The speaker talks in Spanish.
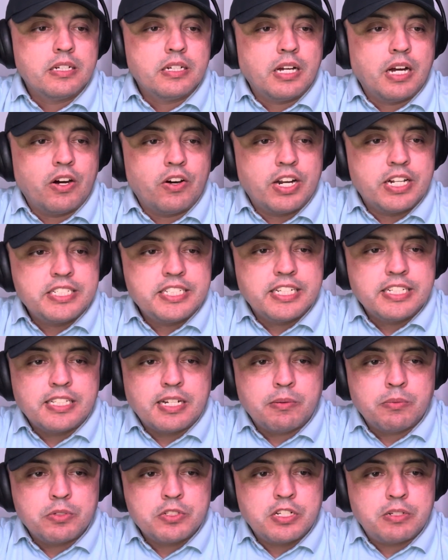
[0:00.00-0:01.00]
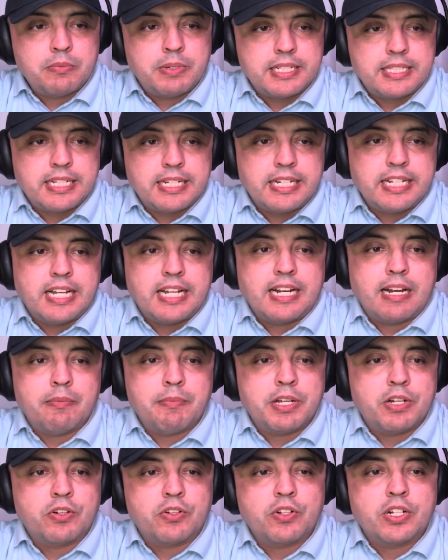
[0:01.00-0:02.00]
Ahora sí entremos en materia. La
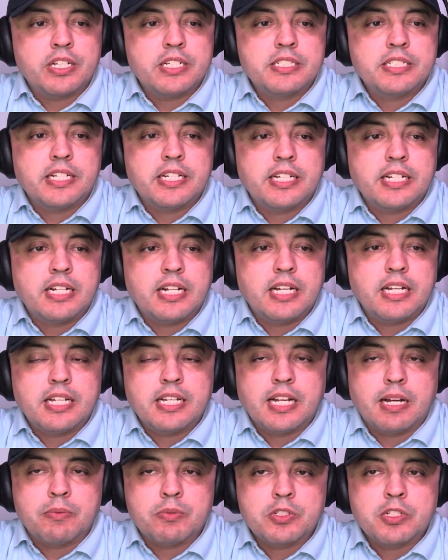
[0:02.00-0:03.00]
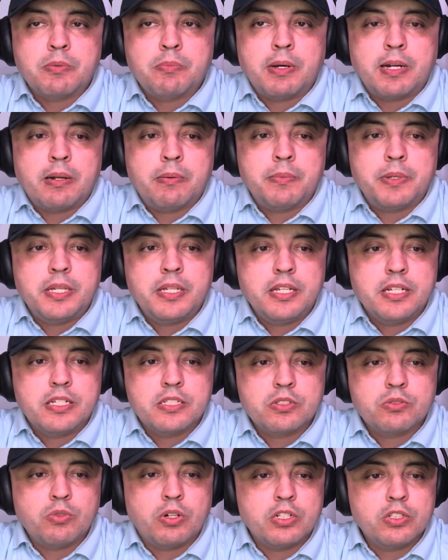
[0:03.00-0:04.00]
mejor escena, digamos que para mí,
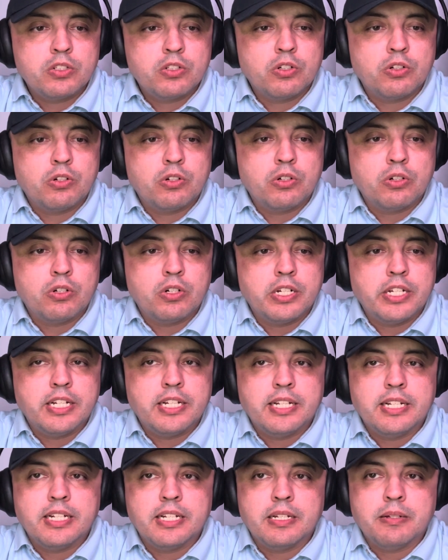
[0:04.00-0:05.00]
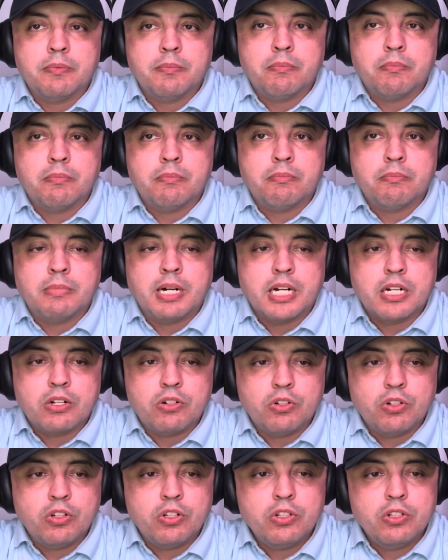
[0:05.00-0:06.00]
es cuando eh,
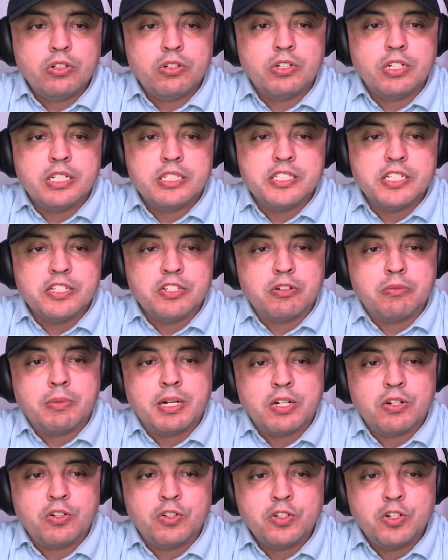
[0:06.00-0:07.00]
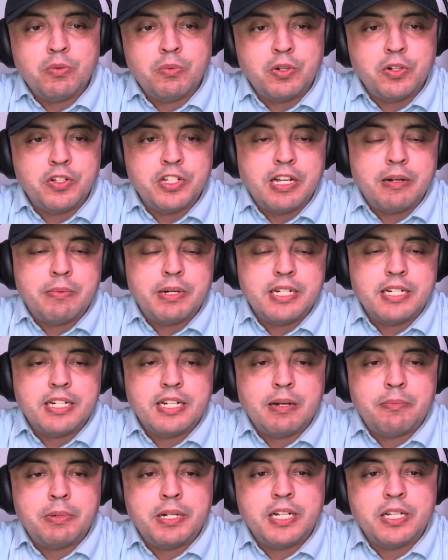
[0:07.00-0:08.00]
McCall o el señor McCall, como lo llaman
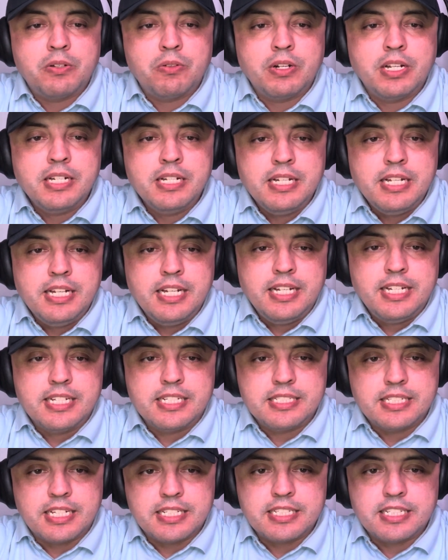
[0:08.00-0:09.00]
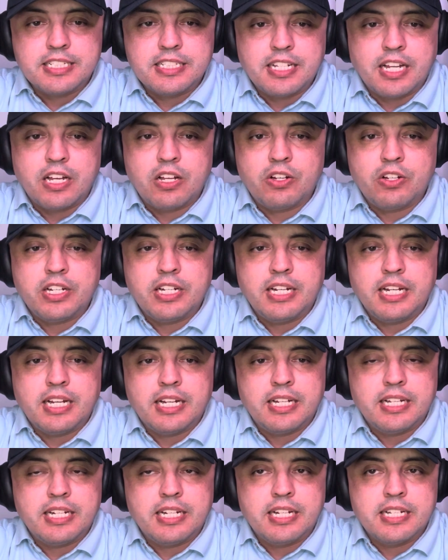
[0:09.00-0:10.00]
en la película, está sentado en
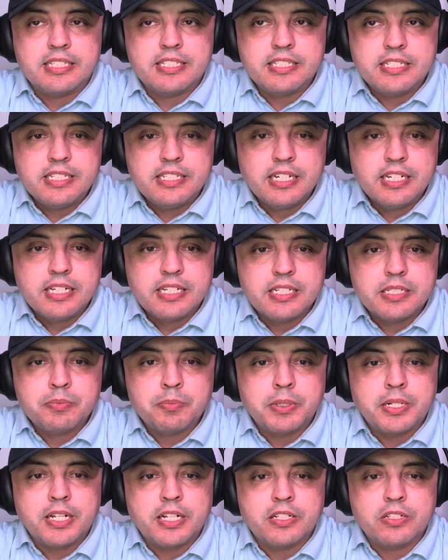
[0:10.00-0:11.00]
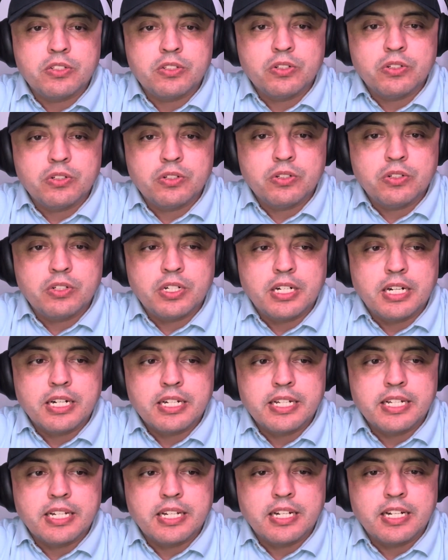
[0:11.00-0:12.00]
la, en la silla esperando
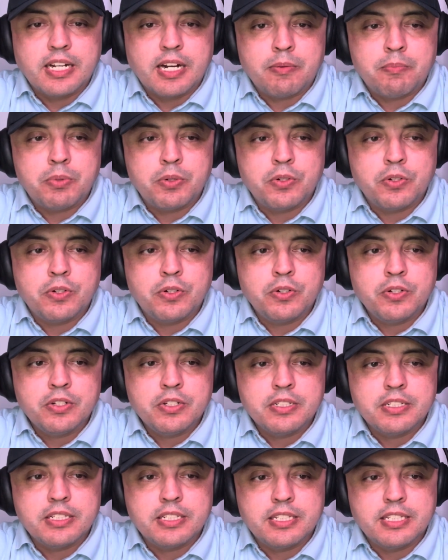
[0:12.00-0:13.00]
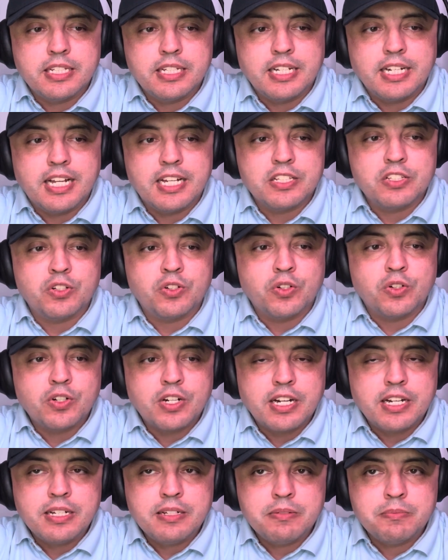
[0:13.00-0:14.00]
a que el capo de la
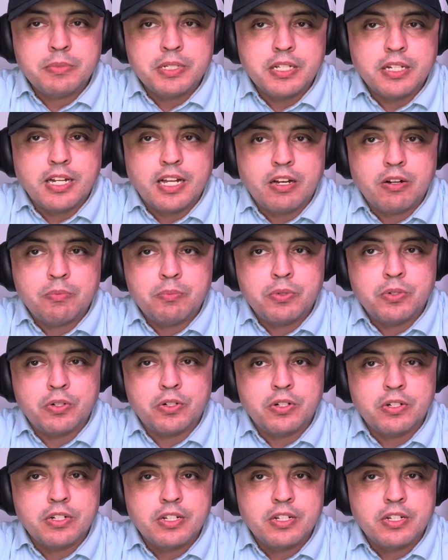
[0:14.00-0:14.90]
droga, vigilado por,